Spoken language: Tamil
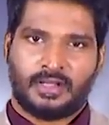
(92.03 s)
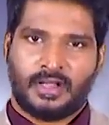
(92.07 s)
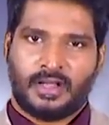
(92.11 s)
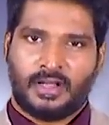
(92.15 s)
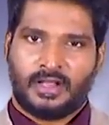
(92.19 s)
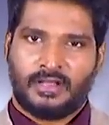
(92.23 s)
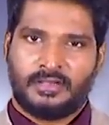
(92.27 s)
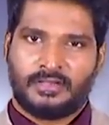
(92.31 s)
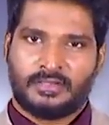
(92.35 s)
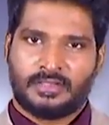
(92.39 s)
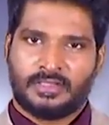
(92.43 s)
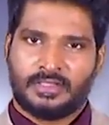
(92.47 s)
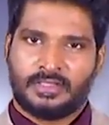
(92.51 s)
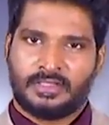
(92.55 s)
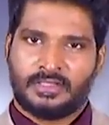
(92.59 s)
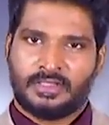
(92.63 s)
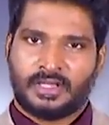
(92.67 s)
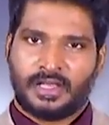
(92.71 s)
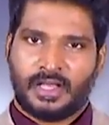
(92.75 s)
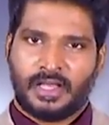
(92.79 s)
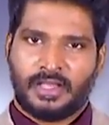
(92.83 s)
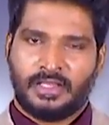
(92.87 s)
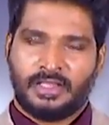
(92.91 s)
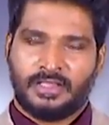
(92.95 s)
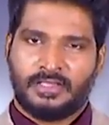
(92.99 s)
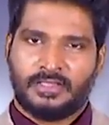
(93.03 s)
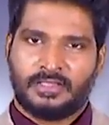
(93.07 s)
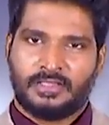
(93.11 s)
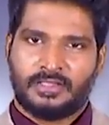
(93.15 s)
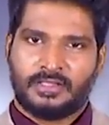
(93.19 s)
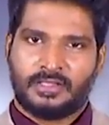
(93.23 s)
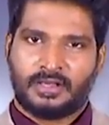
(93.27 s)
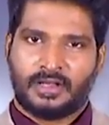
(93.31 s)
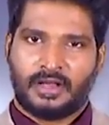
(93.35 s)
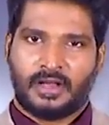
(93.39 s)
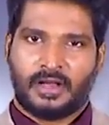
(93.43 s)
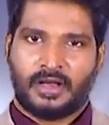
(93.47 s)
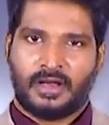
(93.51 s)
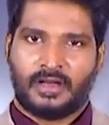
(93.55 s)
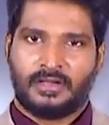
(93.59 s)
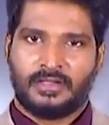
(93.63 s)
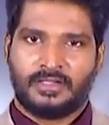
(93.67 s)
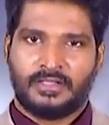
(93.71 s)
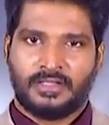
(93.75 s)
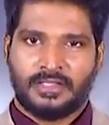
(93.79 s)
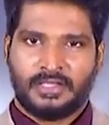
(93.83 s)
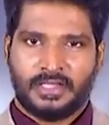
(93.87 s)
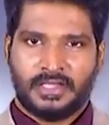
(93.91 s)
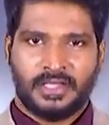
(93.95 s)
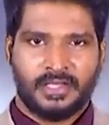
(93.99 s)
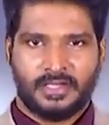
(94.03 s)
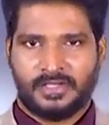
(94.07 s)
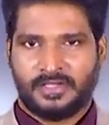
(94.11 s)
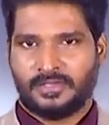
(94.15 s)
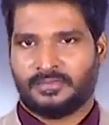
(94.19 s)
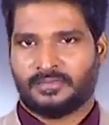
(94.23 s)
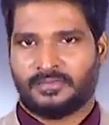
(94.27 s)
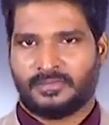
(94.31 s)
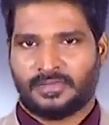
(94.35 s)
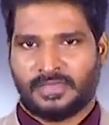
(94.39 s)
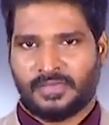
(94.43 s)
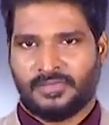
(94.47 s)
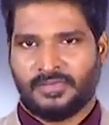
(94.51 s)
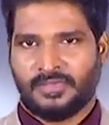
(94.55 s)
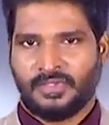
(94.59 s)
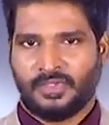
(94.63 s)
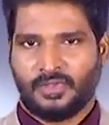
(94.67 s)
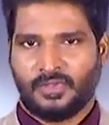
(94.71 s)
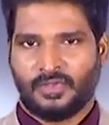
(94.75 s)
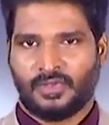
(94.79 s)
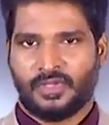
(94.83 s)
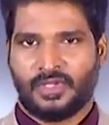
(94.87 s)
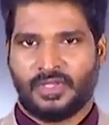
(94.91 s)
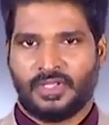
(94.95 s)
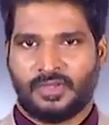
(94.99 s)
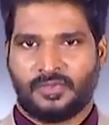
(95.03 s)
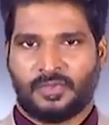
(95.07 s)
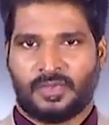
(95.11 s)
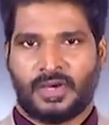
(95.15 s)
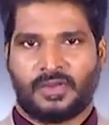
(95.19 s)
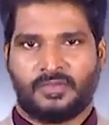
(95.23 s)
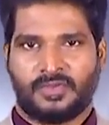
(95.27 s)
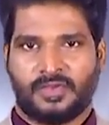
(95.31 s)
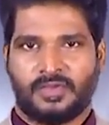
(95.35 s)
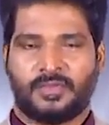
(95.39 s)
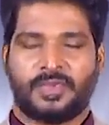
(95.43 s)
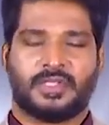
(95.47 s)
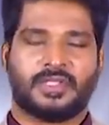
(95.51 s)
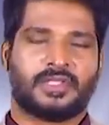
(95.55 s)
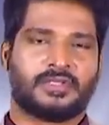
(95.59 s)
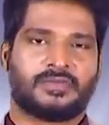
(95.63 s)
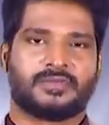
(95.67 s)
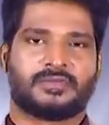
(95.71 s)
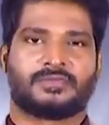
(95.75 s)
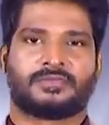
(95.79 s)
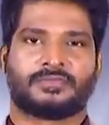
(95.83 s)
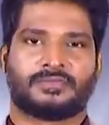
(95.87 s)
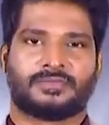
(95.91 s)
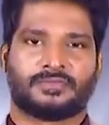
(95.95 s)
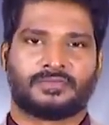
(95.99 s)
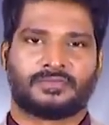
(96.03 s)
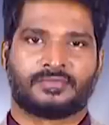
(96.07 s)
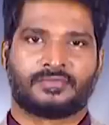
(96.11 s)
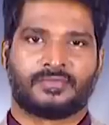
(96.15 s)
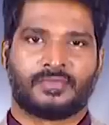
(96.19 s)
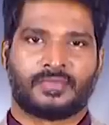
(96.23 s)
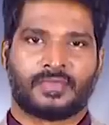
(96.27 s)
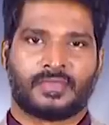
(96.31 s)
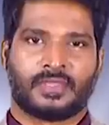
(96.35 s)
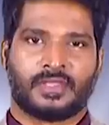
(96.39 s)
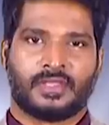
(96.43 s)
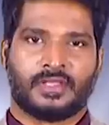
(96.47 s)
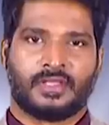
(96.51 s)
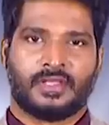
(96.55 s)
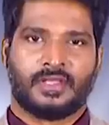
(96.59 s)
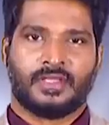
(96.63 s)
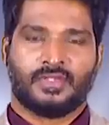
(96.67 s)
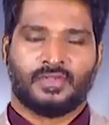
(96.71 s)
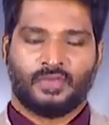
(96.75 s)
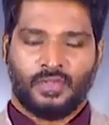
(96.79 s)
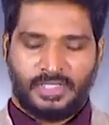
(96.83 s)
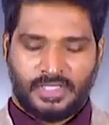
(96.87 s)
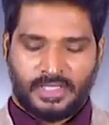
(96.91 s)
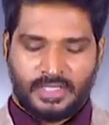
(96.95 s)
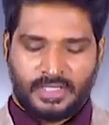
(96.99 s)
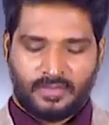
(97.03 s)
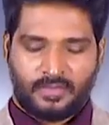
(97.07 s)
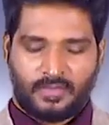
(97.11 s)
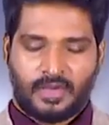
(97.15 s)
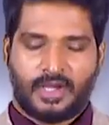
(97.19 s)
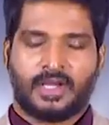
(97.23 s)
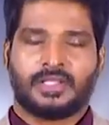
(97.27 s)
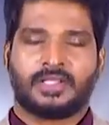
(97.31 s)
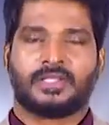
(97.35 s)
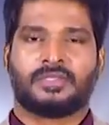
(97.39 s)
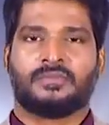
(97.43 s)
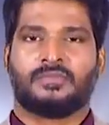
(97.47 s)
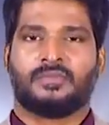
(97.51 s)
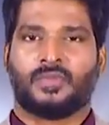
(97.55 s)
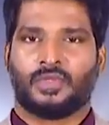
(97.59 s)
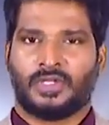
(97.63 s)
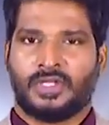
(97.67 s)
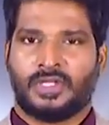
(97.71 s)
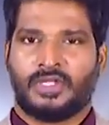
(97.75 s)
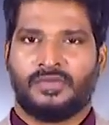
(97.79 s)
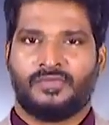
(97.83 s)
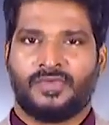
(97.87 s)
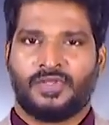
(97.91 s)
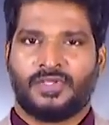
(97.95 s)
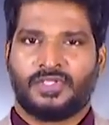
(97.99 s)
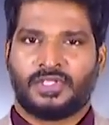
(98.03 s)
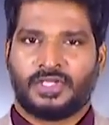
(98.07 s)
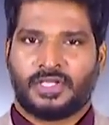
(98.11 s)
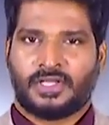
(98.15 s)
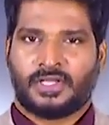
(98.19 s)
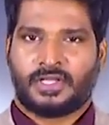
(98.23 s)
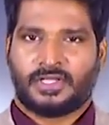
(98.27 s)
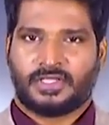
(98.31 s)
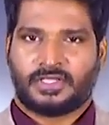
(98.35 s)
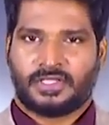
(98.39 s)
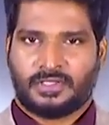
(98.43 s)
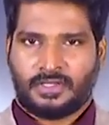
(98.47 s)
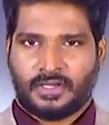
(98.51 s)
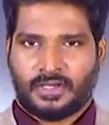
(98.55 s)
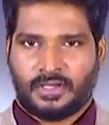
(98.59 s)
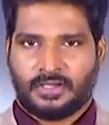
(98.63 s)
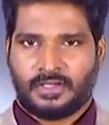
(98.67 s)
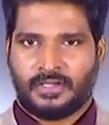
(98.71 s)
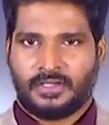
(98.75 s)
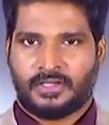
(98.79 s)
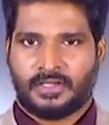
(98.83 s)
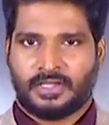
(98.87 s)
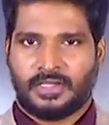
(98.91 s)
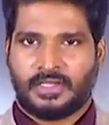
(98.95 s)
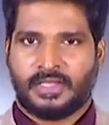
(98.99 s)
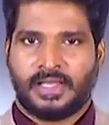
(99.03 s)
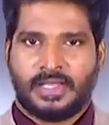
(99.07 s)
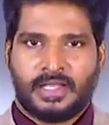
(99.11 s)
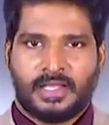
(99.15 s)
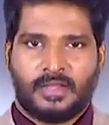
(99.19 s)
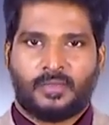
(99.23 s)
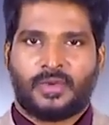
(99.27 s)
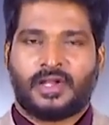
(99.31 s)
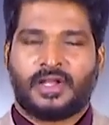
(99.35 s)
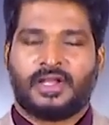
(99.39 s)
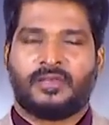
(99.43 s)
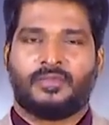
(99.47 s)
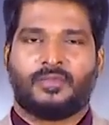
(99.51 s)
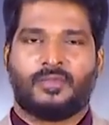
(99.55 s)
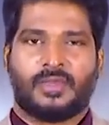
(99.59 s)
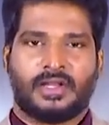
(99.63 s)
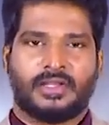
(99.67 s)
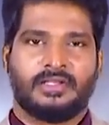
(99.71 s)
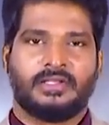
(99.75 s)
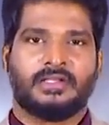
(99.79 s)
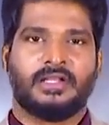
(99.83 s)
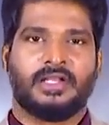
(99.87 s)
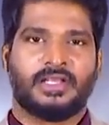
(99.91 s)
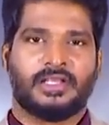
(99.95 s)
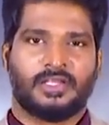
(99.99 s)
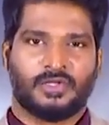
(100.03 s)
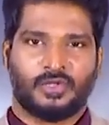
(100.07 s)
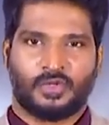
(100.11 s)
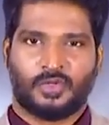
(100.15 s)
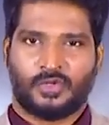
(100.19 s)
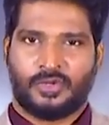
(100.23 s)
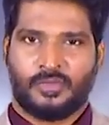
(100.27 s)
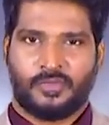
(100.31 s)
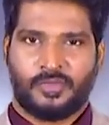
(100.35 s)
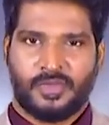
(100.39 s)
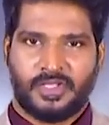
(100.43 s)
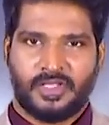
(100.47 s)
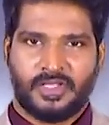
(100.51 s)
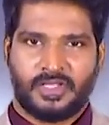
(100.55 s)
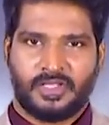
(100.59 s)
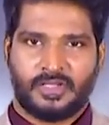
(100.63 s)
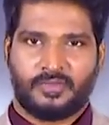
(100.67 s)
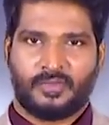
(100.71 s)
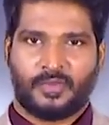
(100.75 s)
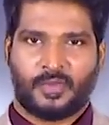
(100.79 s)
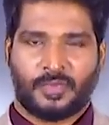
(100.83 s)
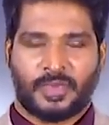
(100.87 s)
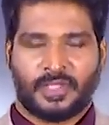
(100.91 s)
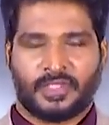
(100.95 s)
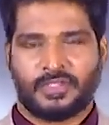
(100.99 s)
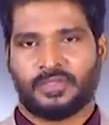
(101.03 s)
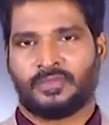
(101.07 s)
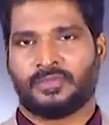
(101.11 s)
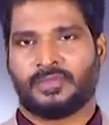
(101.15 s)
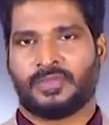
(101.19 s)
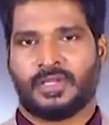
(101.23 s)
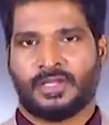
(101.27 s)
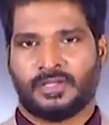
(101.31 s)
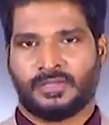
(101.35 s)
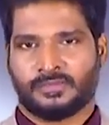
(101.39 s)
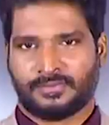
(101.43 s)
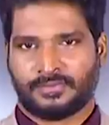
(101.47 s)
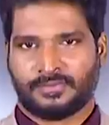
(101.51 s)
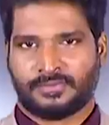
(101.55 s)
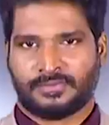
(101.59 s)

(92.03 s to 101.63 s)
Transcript: நான்கு ஐந்து ஆறு ஏழு செவன்த் ஹவுஸ்லேயும் அந்த பார்வையை பதிக்கும் சார் ஸோ இந்த மாதம் முதல்ல விருச்சிக ராசிக்காரர்களுக்கு என்ன மாதிரியான மனநிலை இருக்கும் அப்படிங்கிறத நம்ம பார்த்தோம்னா